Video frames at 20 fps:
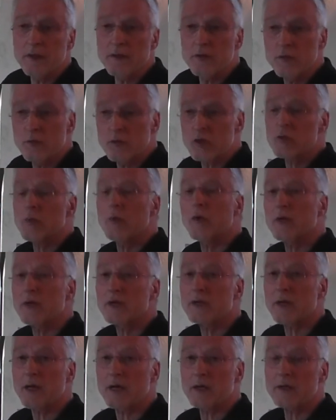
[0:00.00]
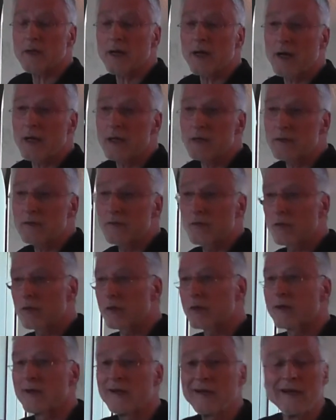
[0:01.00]
die Ursprünglichkeit erhalten
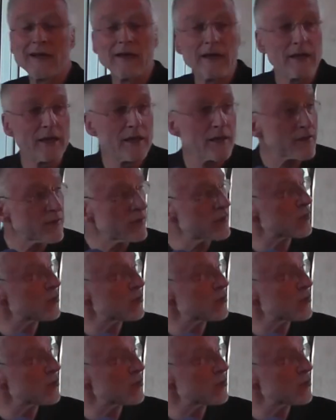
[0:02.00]
wurde. Hier ist es